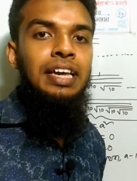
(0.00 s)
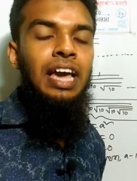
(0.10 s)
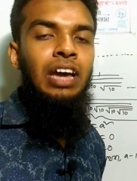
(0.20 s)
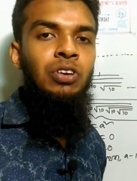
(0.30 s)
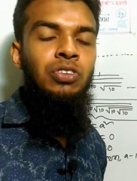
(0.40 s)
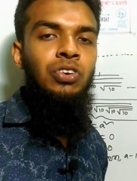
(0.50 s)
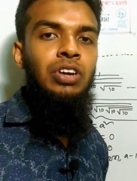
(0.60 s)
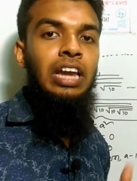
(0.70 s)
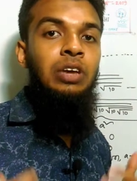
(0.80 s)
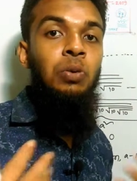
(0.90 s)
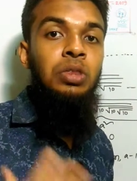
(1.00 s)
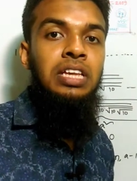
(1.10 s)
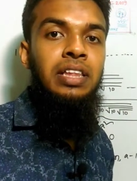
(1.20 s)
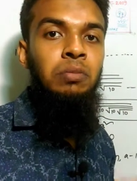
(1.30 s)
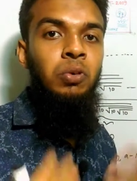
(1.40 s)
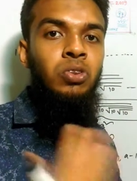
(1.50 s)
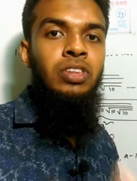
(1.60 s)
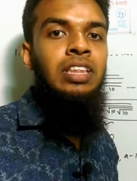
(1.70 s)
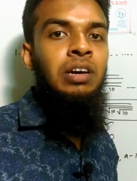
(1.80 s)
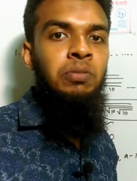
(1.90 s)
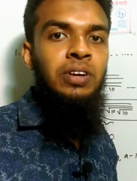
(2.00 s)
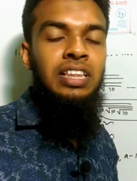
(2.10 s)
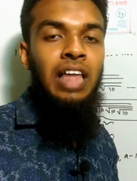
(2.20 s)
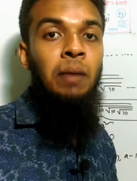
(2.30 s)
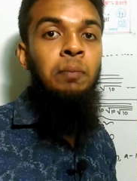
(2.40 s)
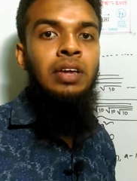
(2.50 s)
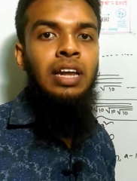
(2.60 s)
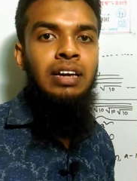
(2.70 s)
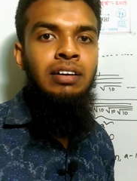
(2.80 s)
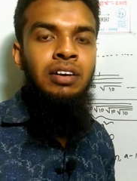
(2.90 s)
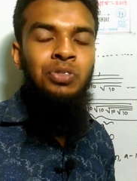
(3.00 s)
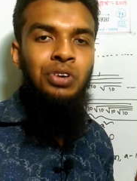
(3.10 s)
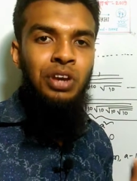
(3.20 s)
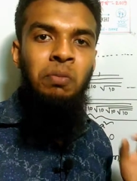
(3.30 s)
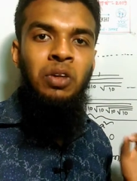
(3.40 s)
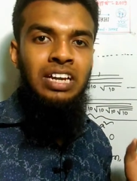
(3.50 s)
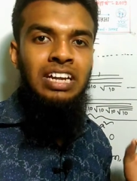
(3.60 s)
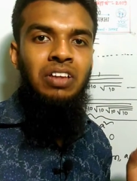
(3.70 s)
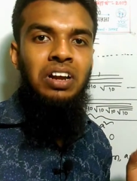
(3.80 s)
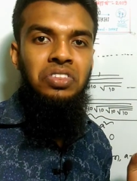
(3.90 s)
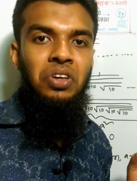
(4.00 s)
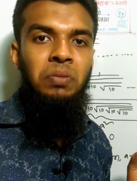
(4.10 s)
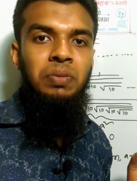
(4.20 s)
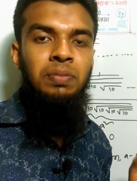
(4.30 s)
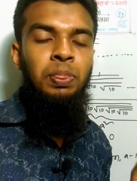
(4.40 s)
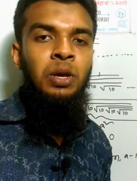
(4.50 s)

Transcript: জ্ঞান অর্জন খালি করতেই থাকবো করতেই থাকবো এটা থামবে না তো সেই মজাটা তো আসতে হবে